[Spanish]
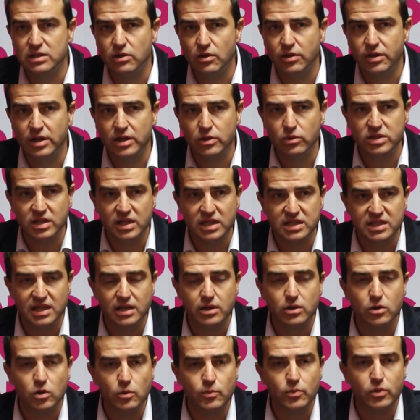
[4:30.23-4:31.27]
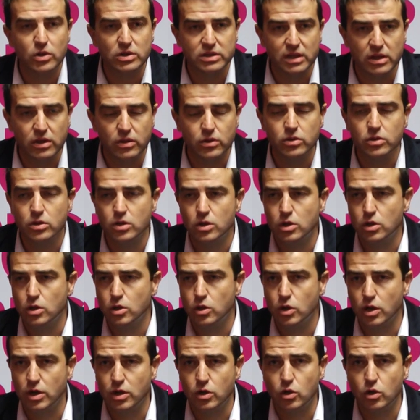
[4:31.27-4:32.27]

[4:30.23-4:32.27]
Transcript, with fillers: lo cierto es que se han comportado eh,